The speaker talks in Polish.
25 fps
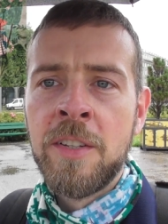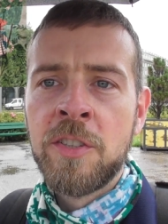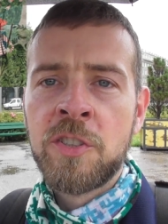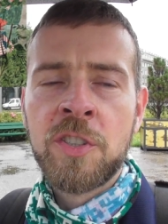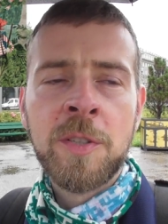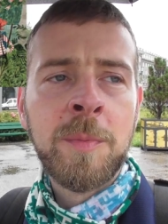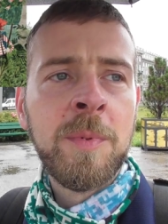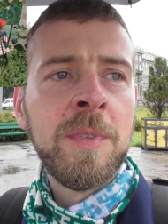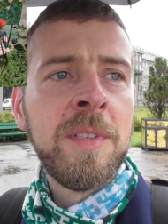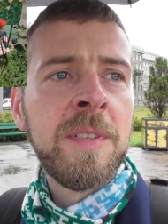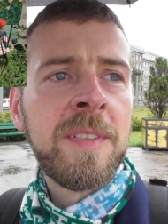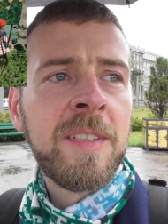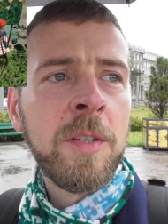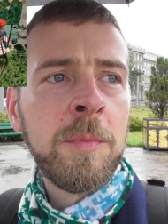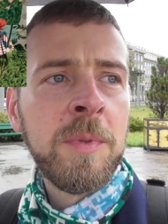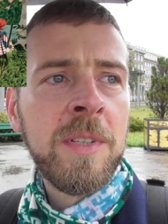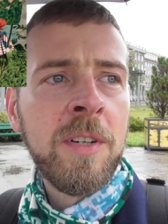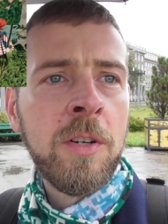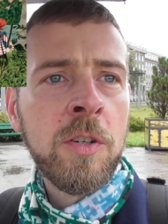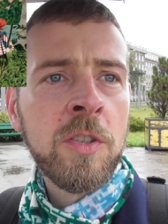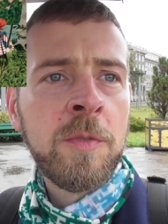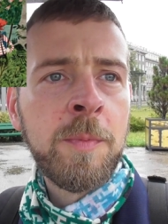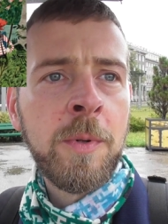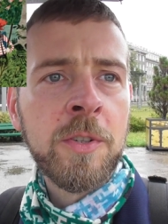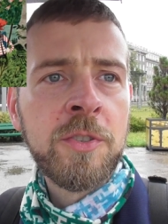żeby
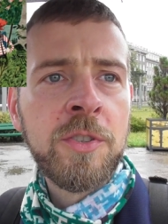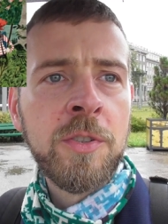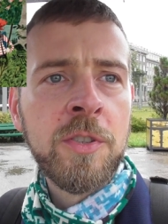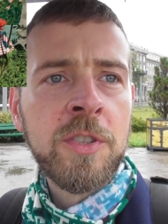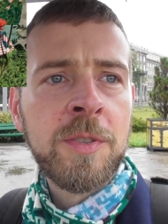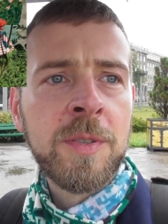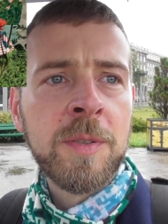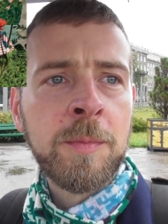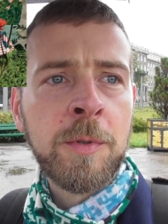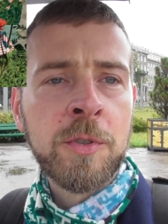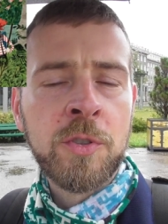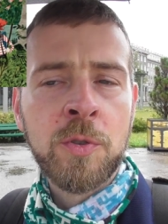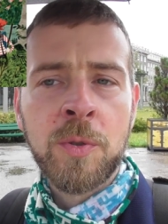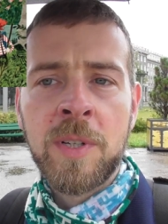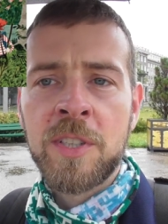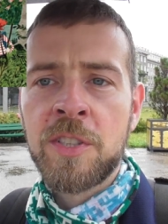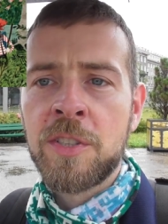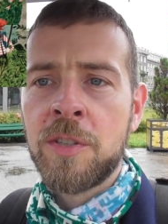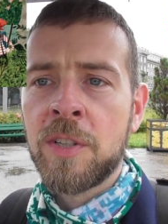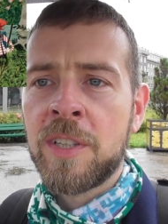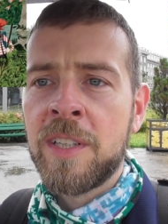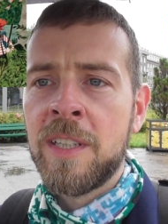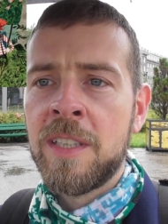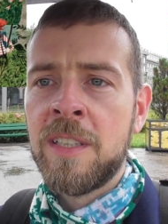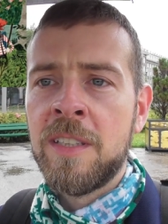sobie odpocząć, poszukać
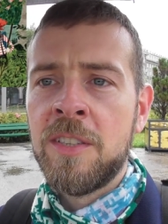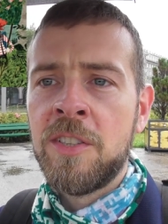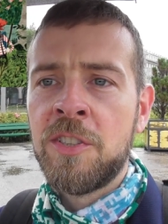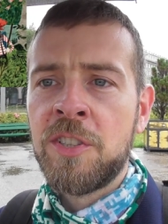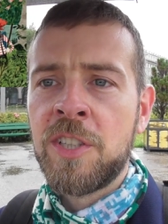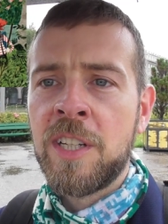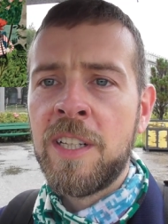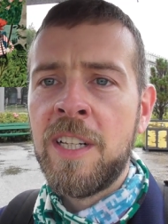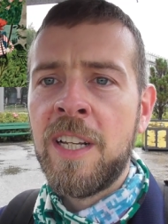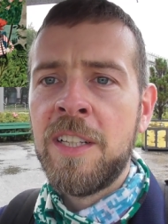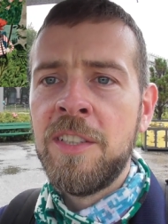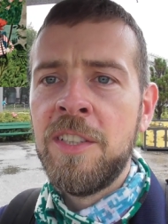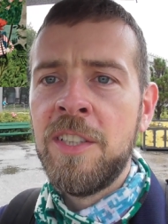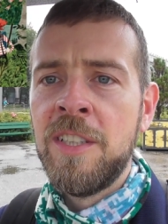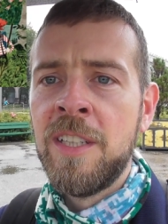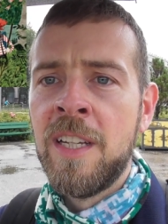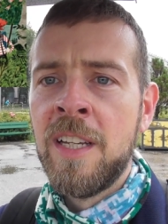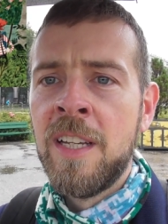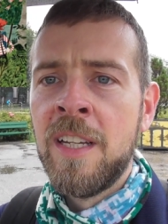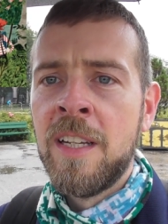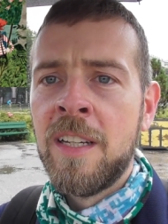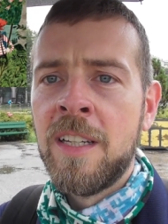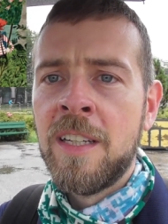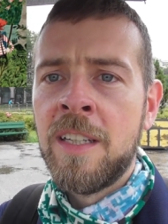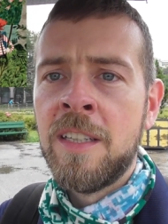trochę zieleni
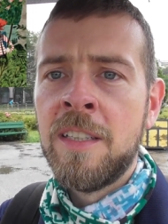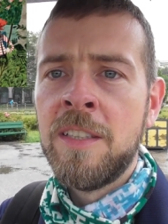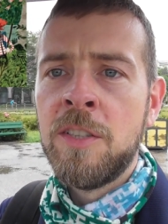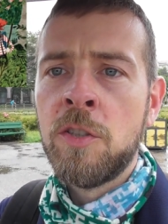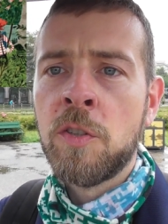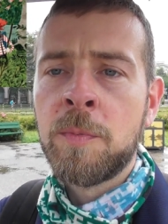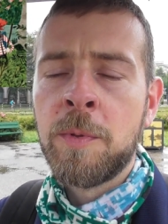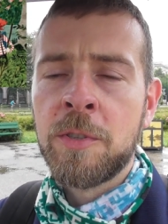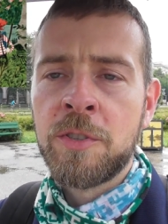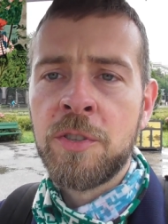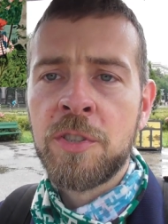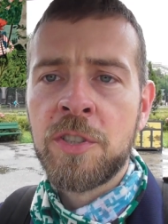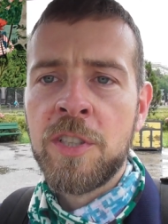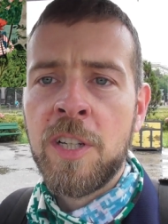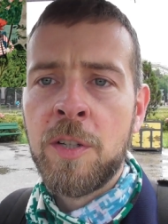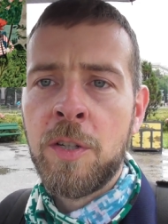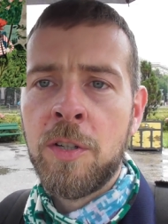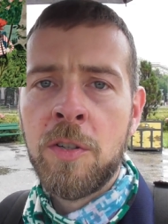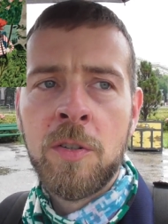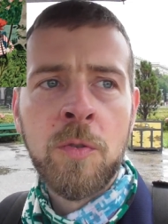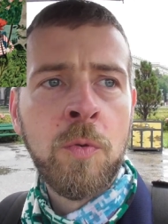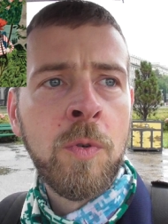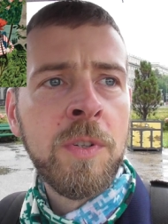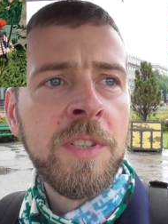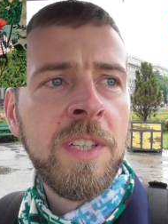i odpocząć na
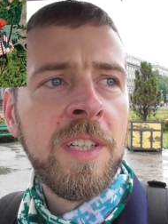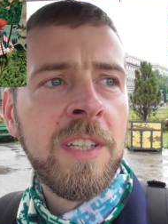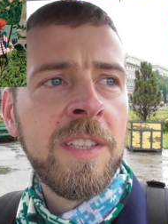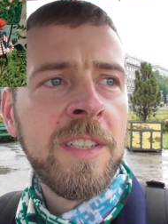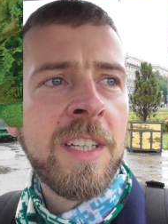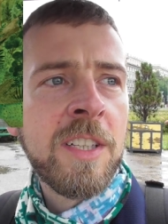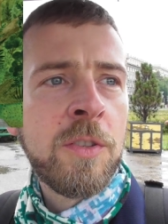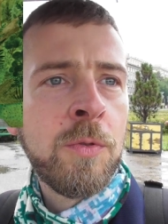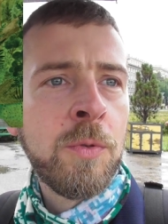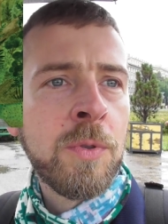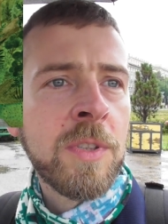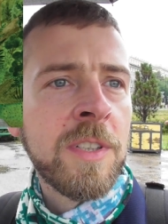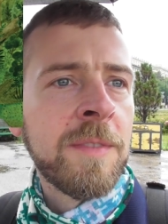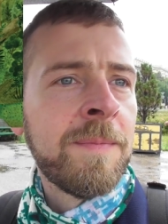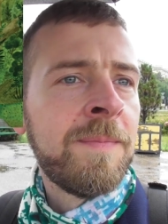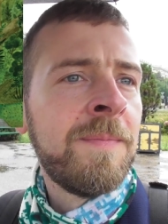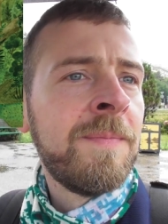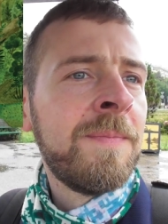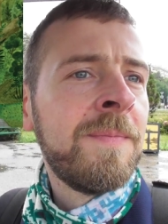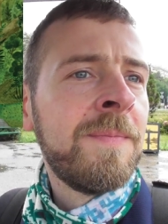łonie natury.